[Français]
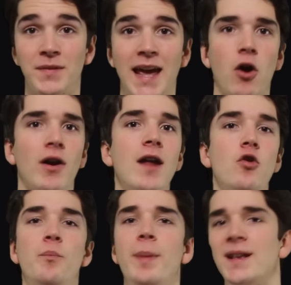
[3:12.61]
Et alors là,
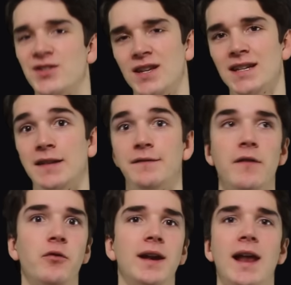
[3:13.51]
le PSG, qui est
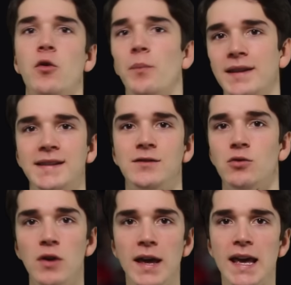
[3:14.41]
favori de la
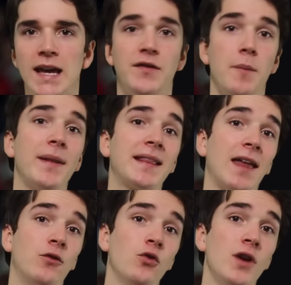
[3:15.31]
compétition, il fait pas de
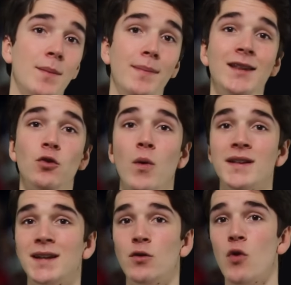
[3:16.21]
cadeau et met
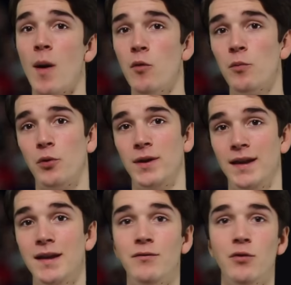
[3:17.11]
3-0 à Montpellier.